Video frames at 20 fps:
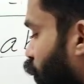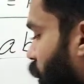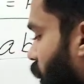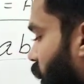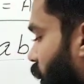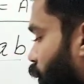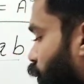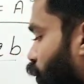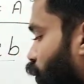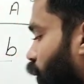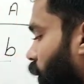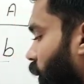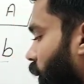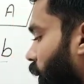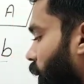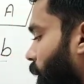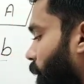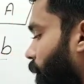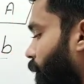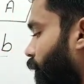जो आवयु है
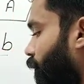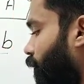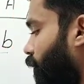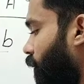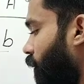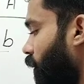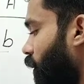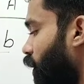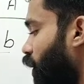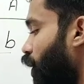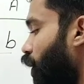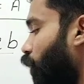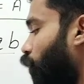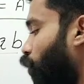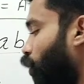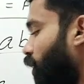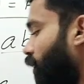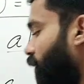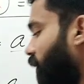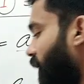
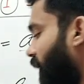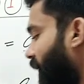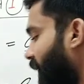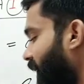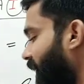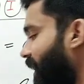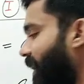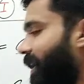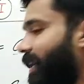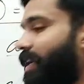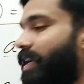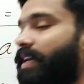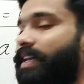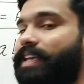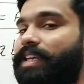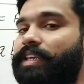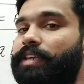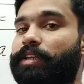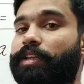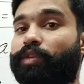वो इसका क्या है
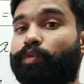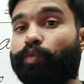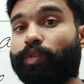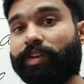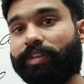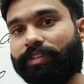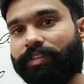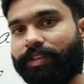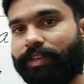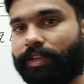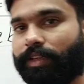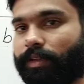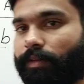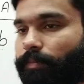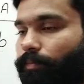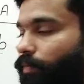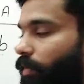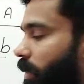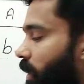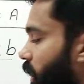इनवर्स है
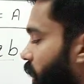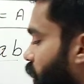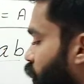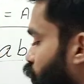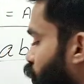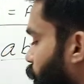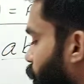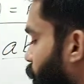अरे जो